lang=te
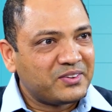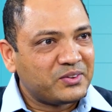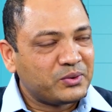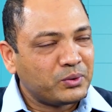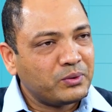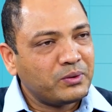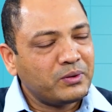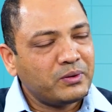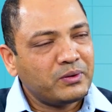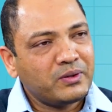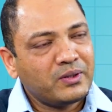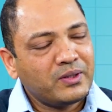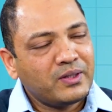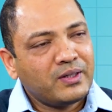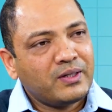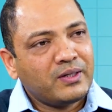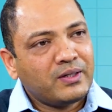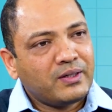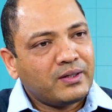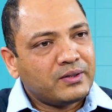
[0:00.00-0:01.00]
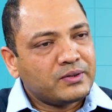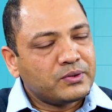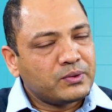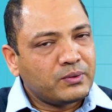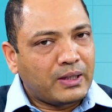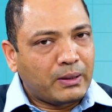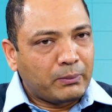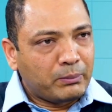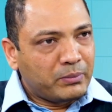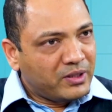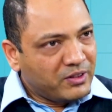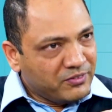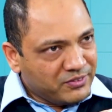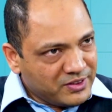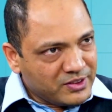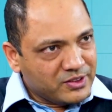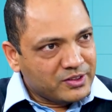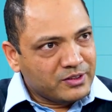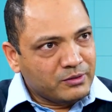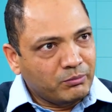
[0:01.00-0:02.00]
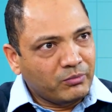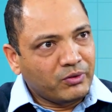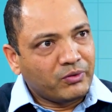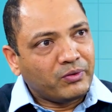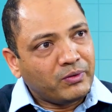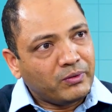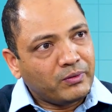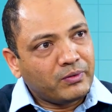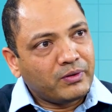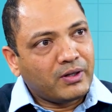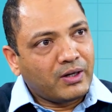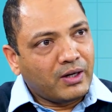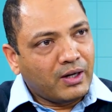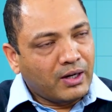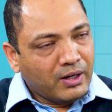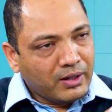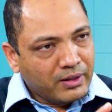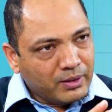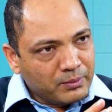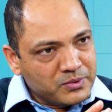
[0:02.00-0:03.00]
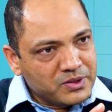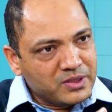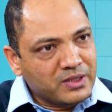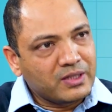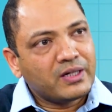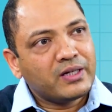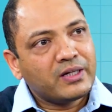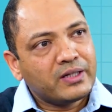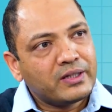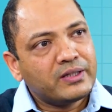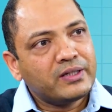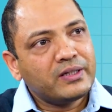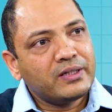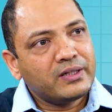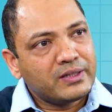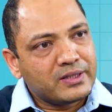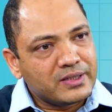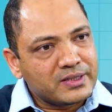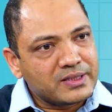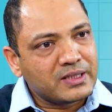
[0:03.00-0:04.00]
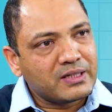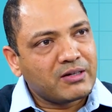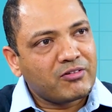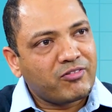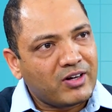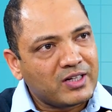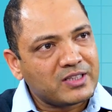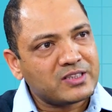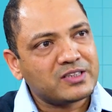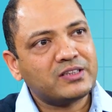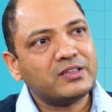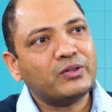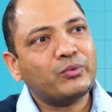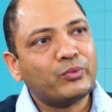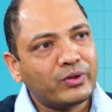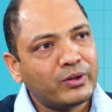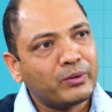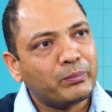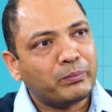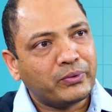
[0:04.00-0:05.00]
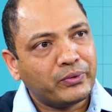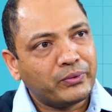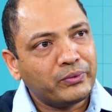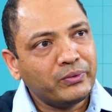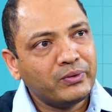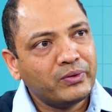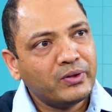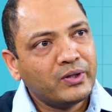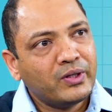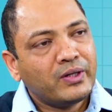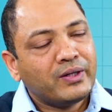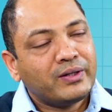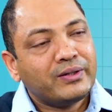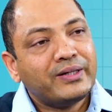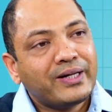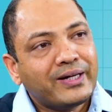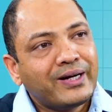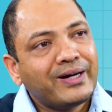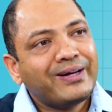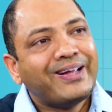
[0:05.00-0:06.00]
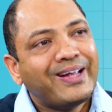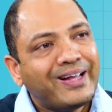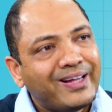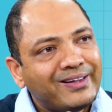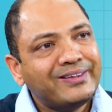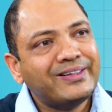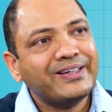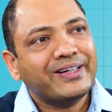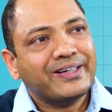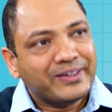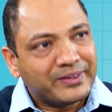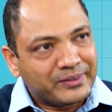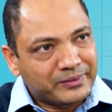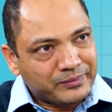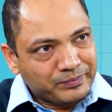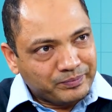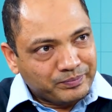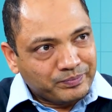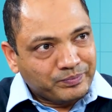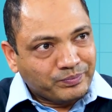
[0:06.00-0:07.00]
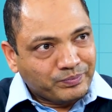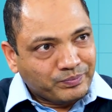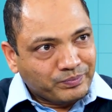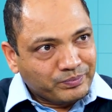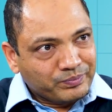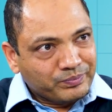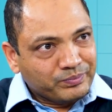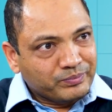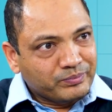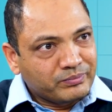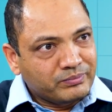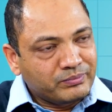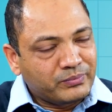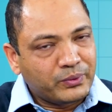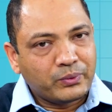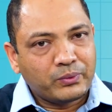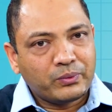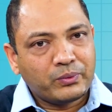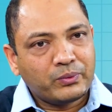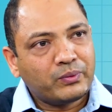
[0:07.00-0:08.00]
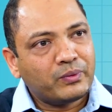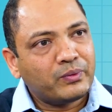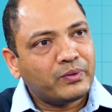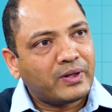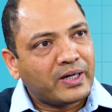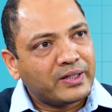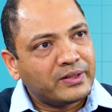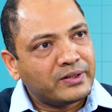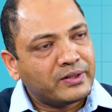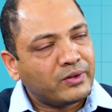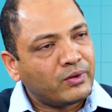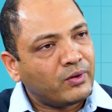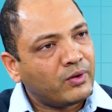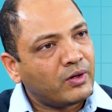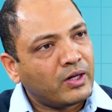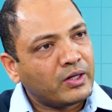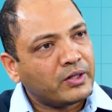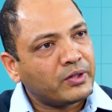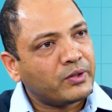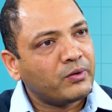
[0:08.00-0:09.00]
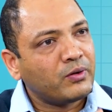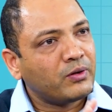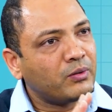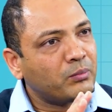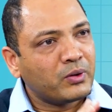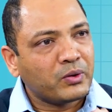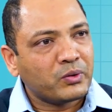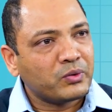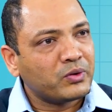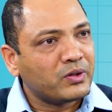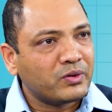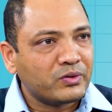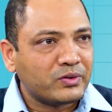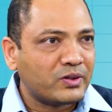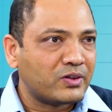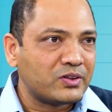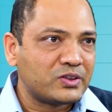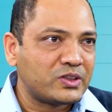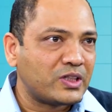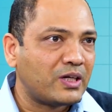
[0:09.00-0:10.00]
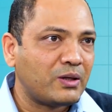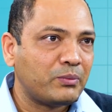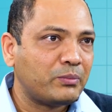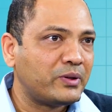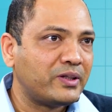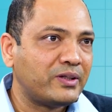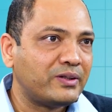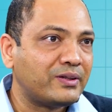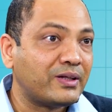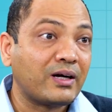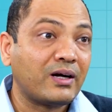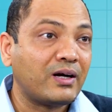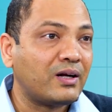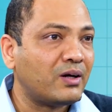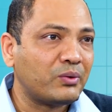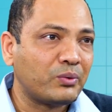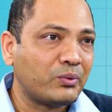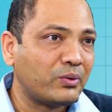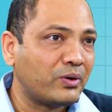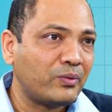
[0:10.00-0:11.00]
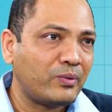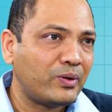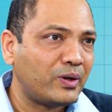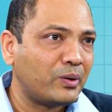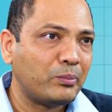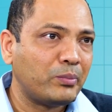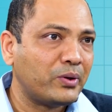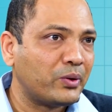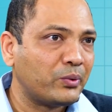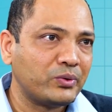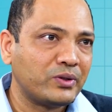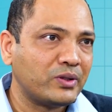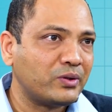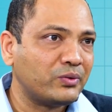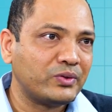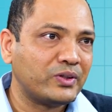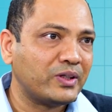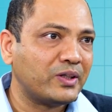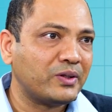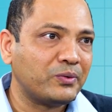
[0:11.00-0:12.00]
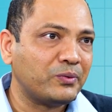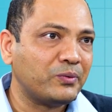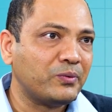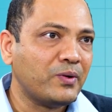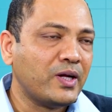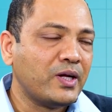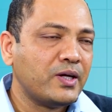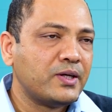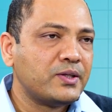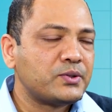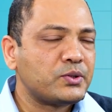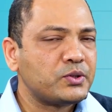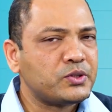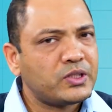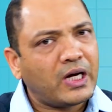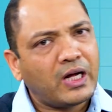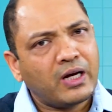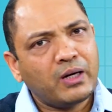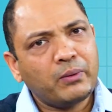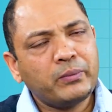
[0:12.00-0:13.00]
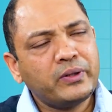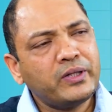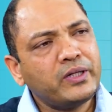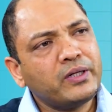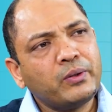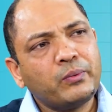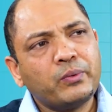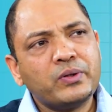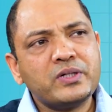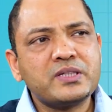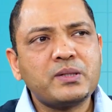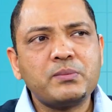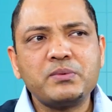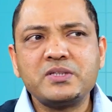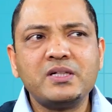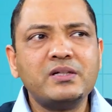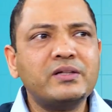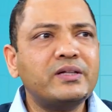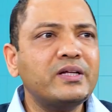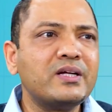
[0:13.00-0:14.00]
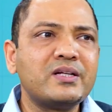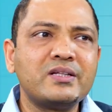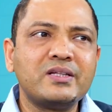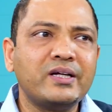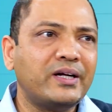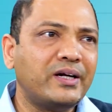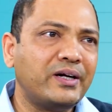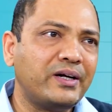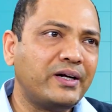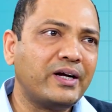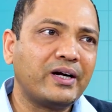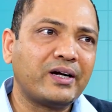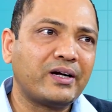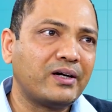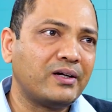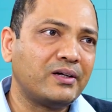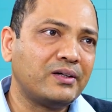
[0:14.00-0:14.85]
సో సో ఆ బిలీఫ్ సిస్టంలో ఆ రంజాన్ అనేది నిజంగా ఫాస్టింగ్ ఉన్నప్పుడు hmm. దే గెట్ హెల్తీ hmm. ఇప్పుడు ఐదు కిలోలు ఆరు కిలోలు బరువు తగ్గుతారు చాలామంది తగ్గాలనుకున్న వాళ్ళు బరువు తగ్గుతారు hmm. సో చాలామందికి కొన్ని సమస్యలు తీరుతాయండి అక్కడ